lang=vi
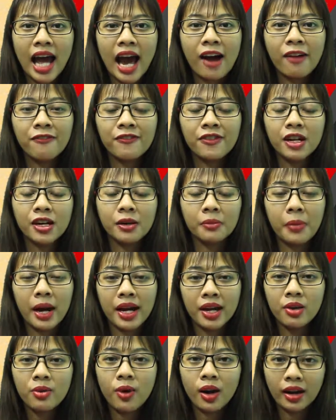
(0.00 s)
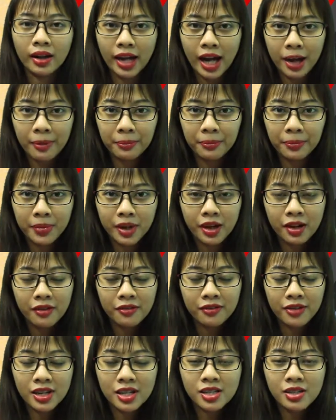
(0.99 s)
Đạo, phường 7, quận 5
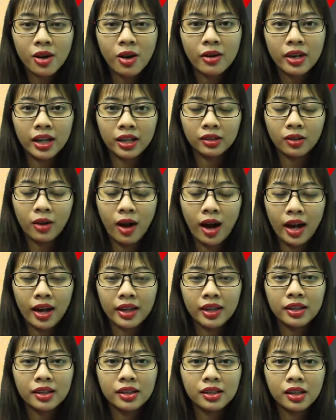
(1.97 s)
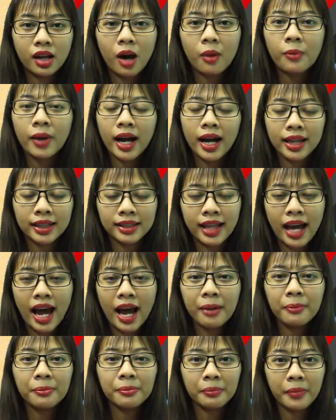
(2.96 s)
với số điện thoại 0983
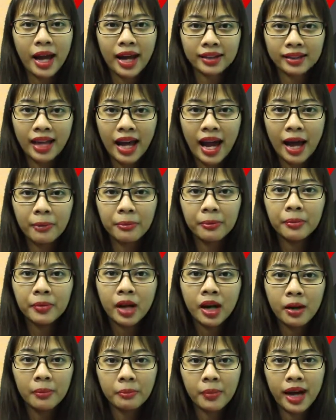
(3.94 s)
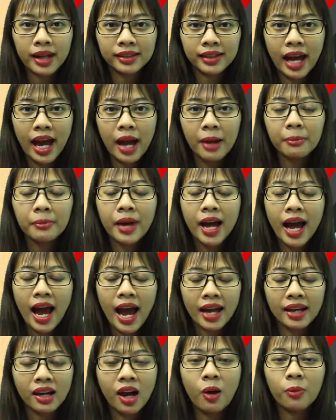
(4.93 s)
028 38 38
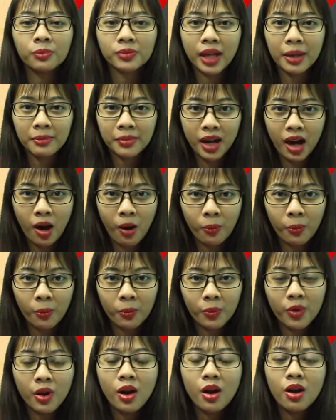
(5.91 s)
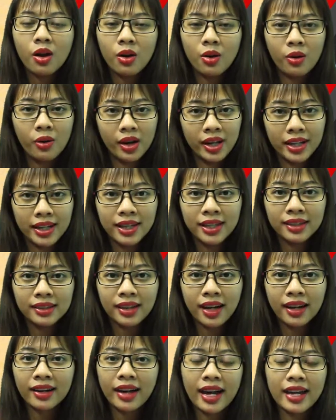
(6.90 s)
2080. Lưu ý
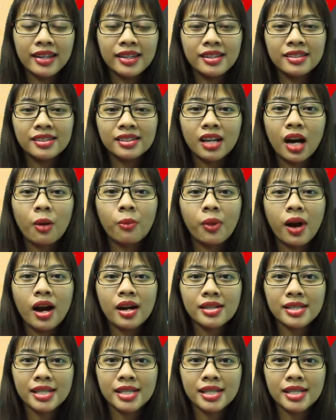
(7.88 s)
Tân Đại Dương không có